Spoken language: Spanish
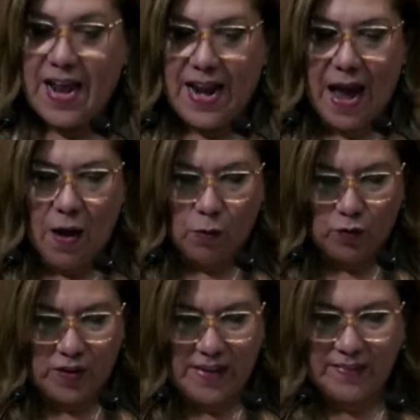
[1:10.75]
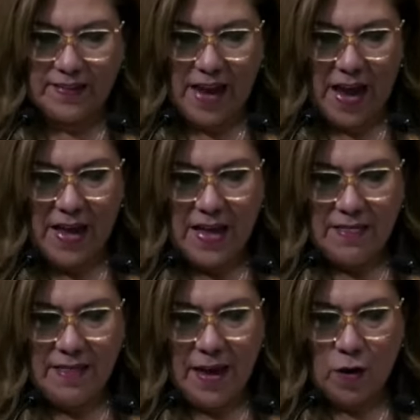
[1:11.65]
la ausencia
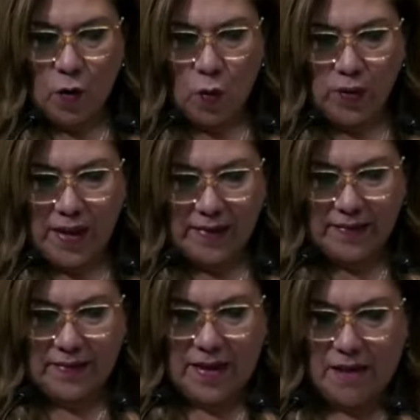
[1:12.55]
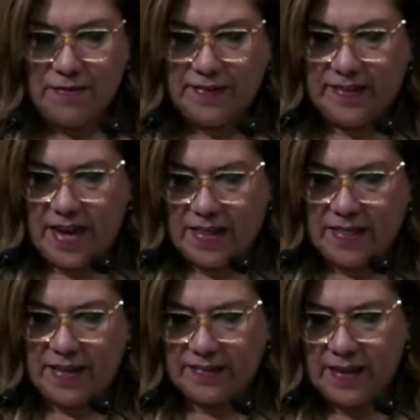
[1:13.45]
de rutas
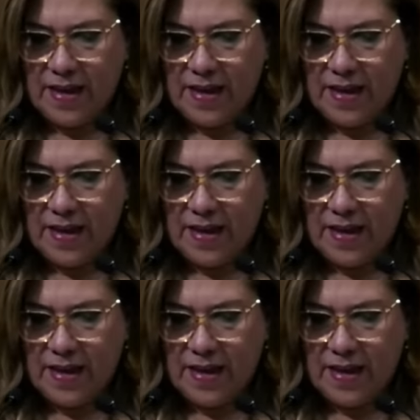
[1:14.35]
eficientes,